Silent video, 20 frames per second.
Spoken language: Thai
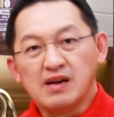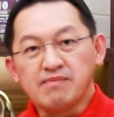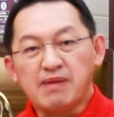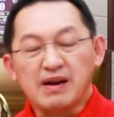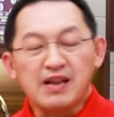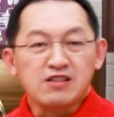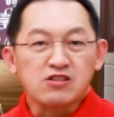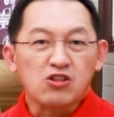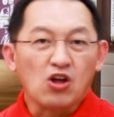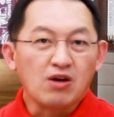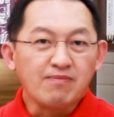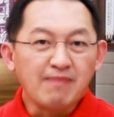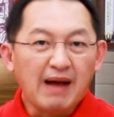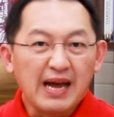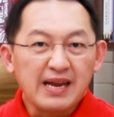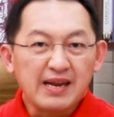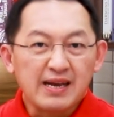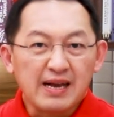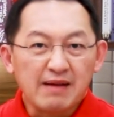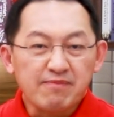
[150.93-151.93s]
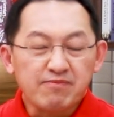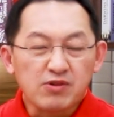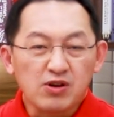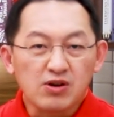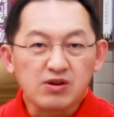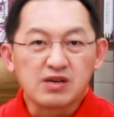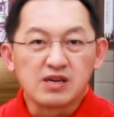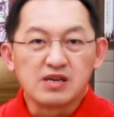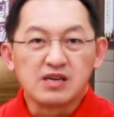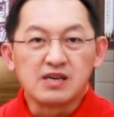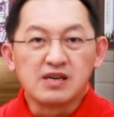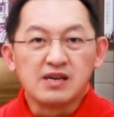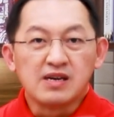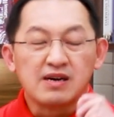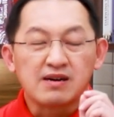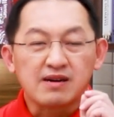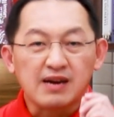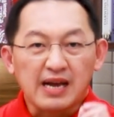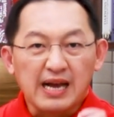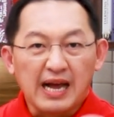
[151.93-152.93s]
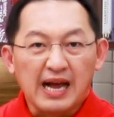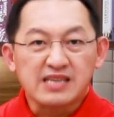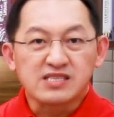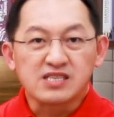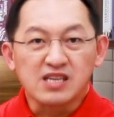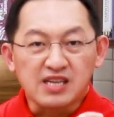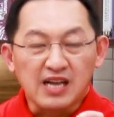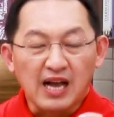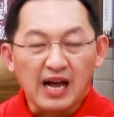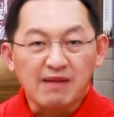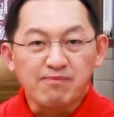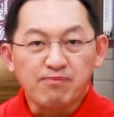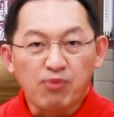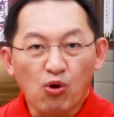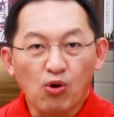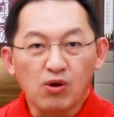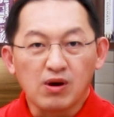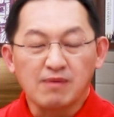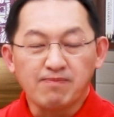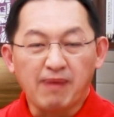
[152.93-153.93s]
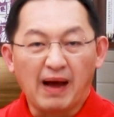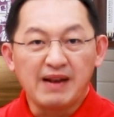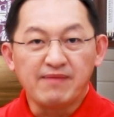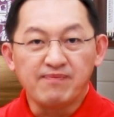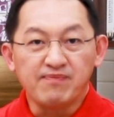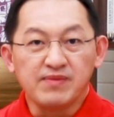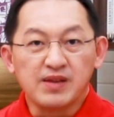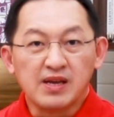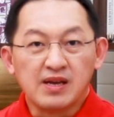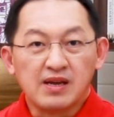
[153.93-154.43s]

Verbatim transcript: ประเด็นต่อมานะครับก็คือราคาสินค้าโภคภัณฑ์